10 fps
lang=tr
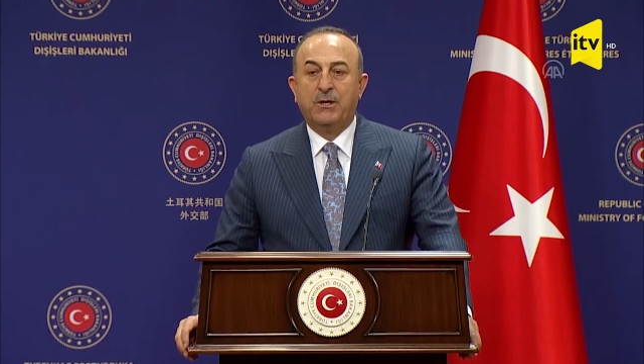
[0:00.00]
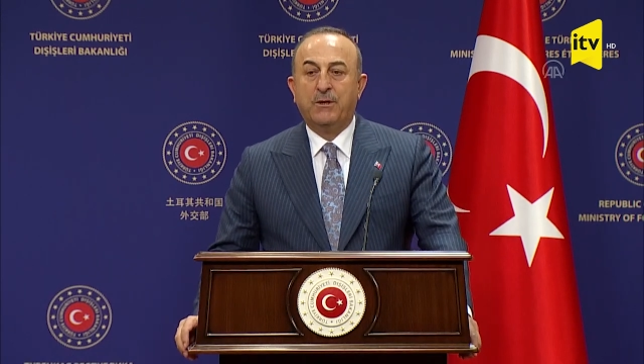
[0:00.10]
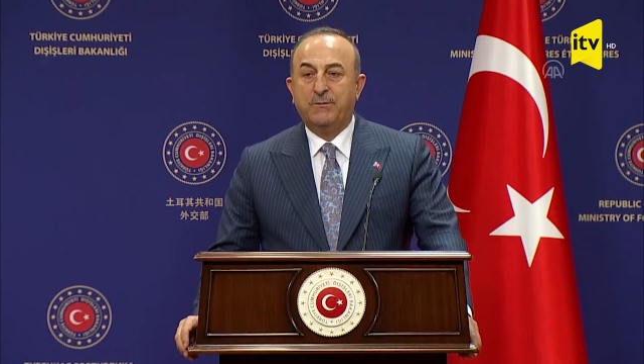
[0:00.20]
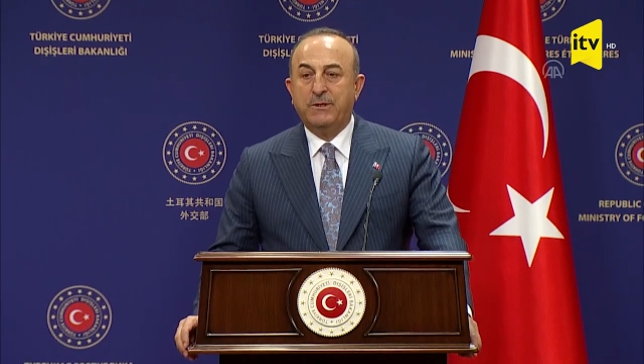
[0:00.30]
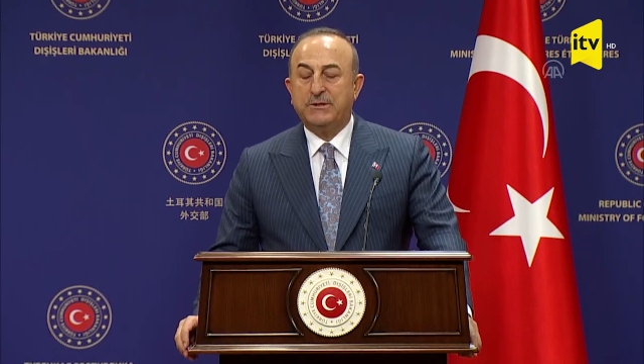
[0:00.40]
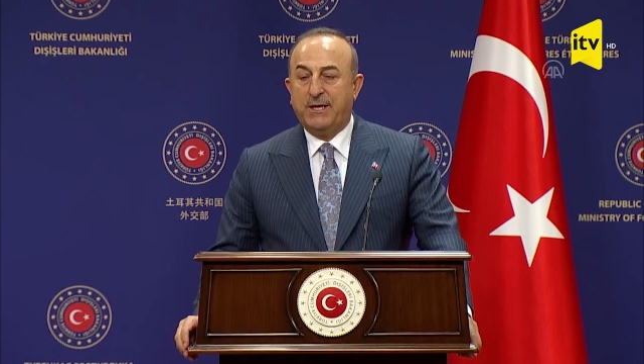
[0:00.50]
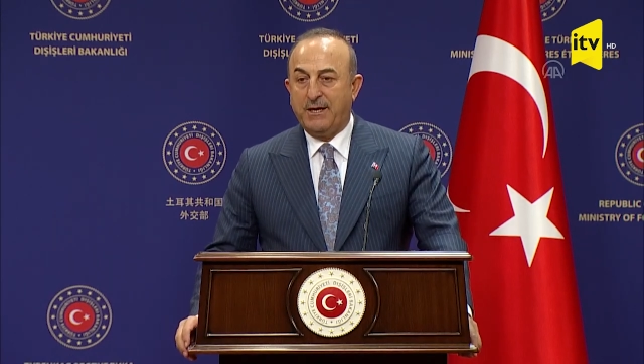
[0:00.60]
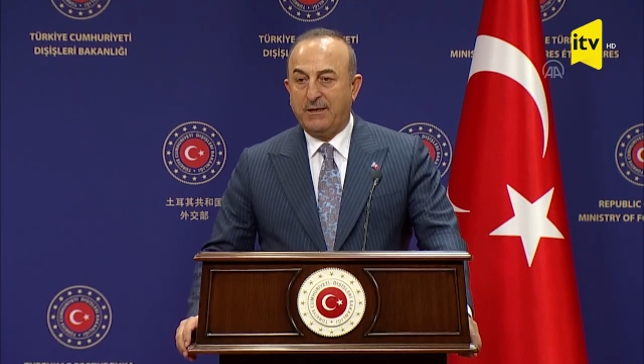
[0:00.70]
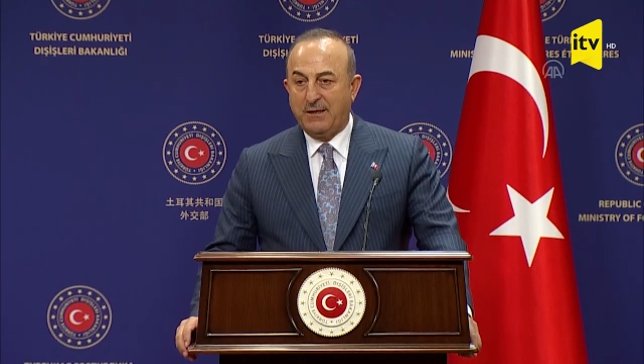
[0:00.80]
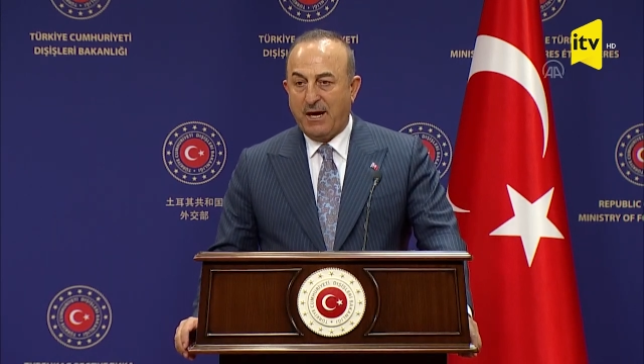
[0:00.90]
Biz
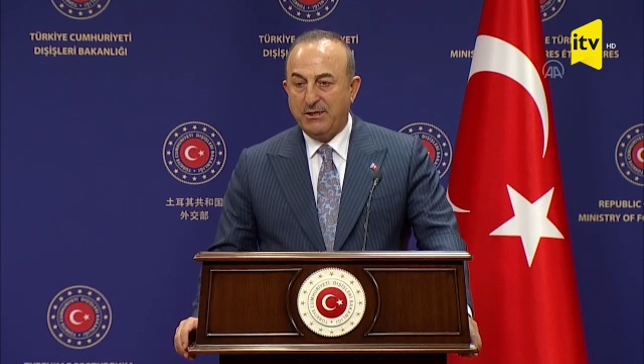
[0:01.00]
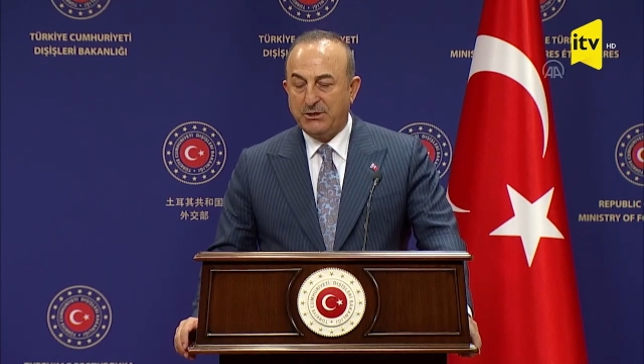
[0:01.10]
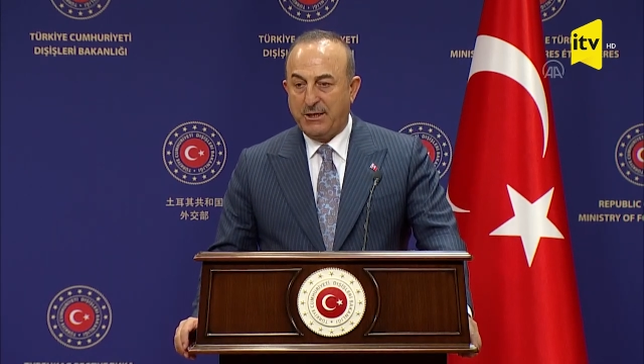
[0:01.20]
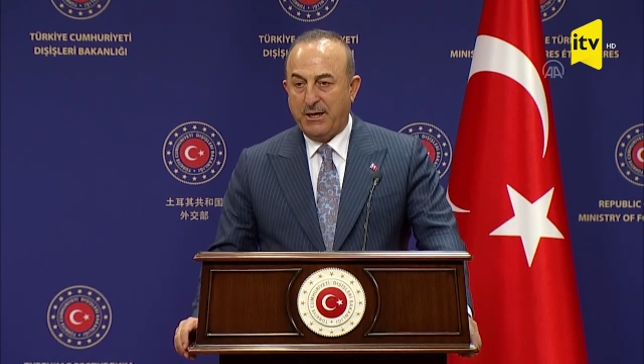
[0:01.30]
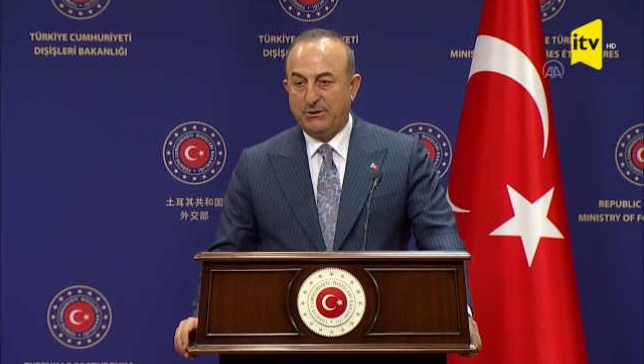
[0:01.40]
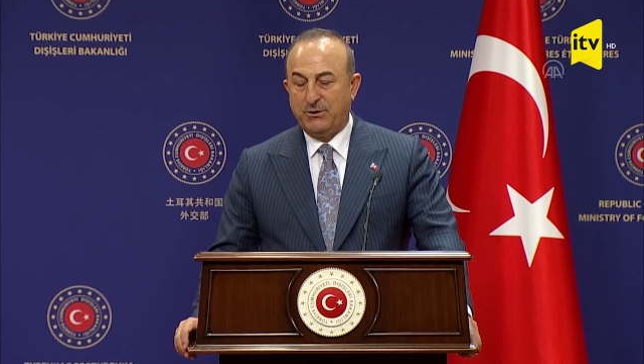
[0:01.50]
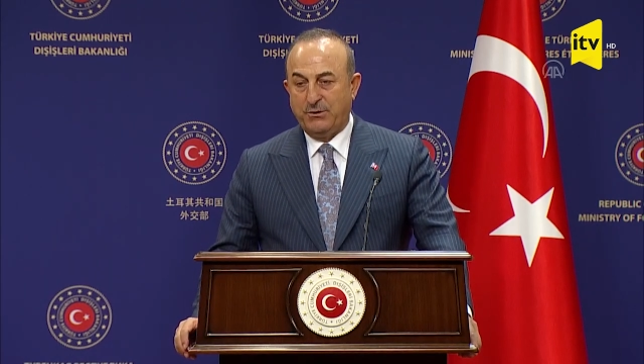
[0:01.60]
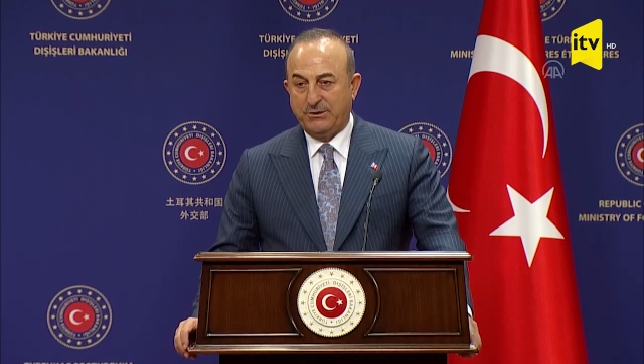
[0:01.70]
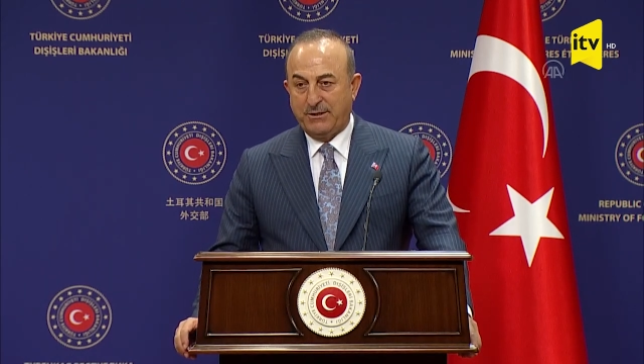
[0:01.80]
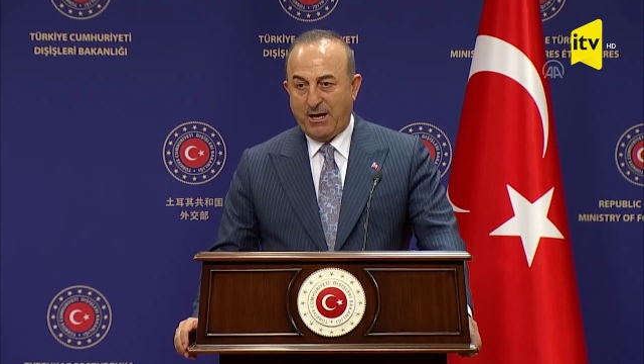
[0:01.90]
gerek DAEŞ'e karşı,
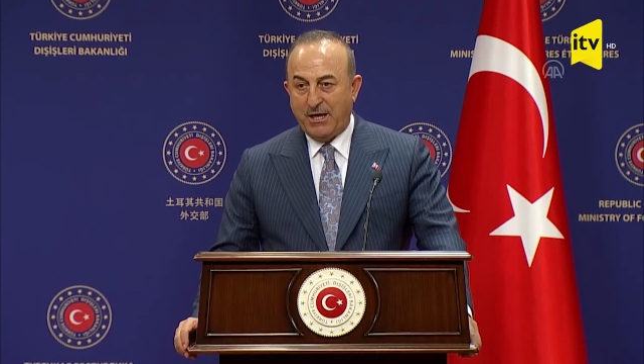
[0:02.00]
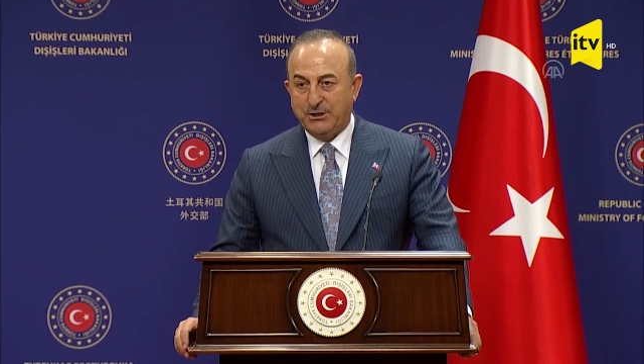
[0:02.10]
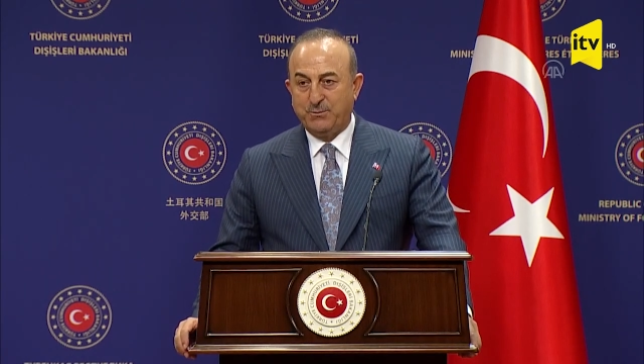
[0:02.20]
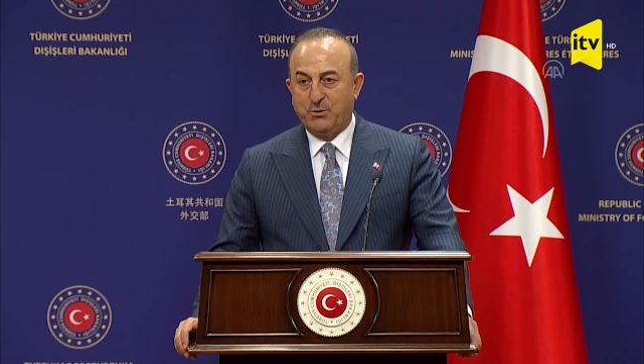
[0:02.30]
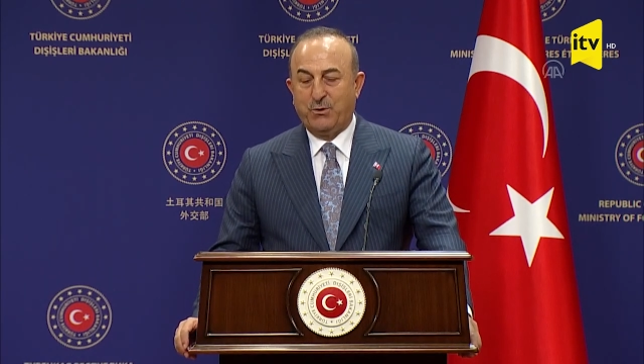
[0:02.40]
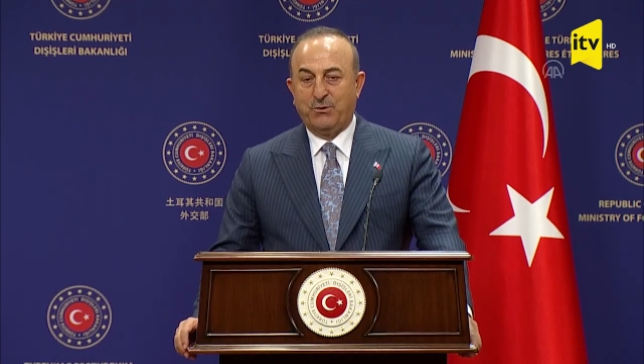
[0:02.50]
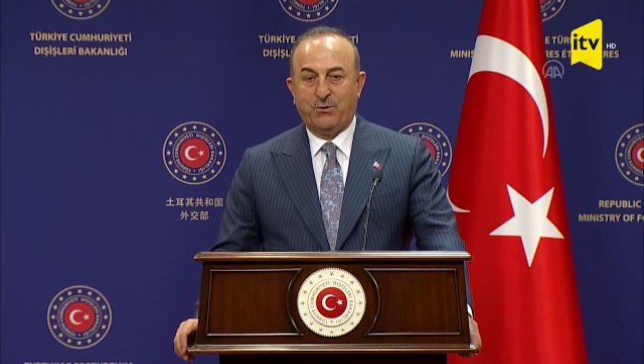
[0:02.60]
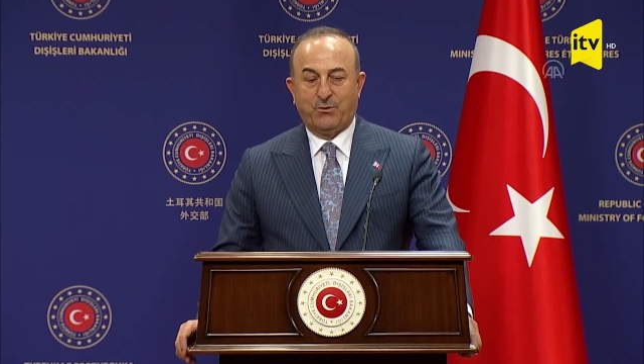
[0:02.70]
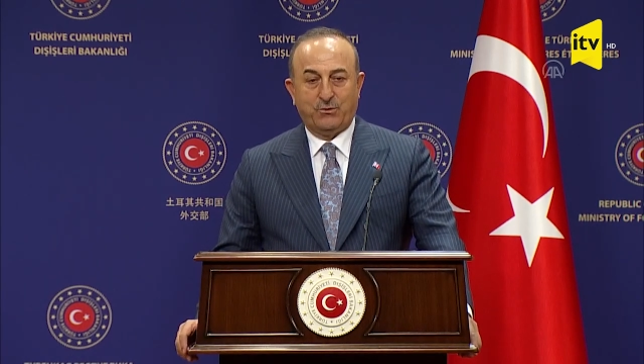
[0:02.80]
önce DAEŞ bu koridoru